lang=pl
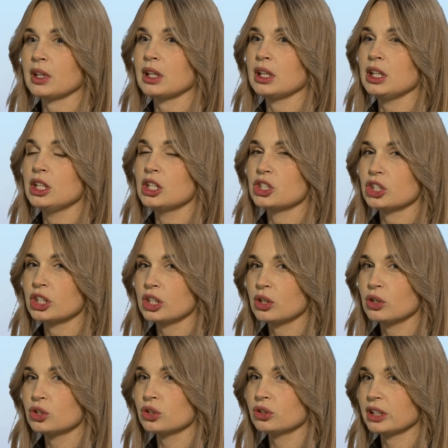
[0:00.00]
Jeżeli
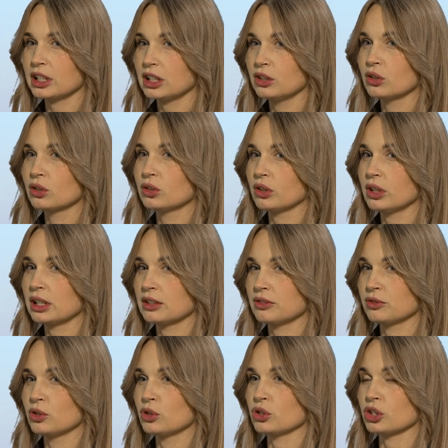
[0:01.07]
chodzi o taki doktorat
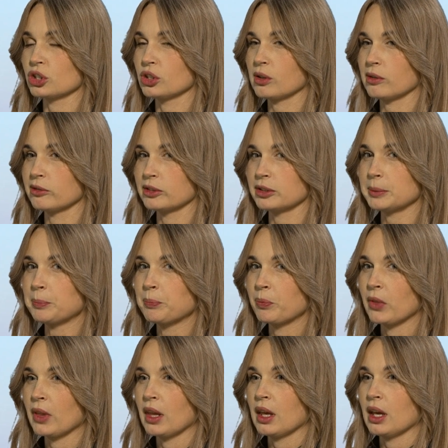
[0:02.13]
wdrożeniowy,
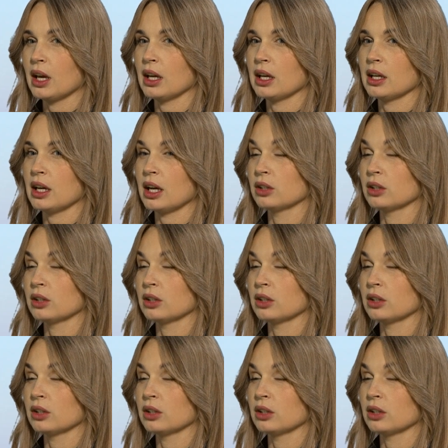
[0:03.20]
e, a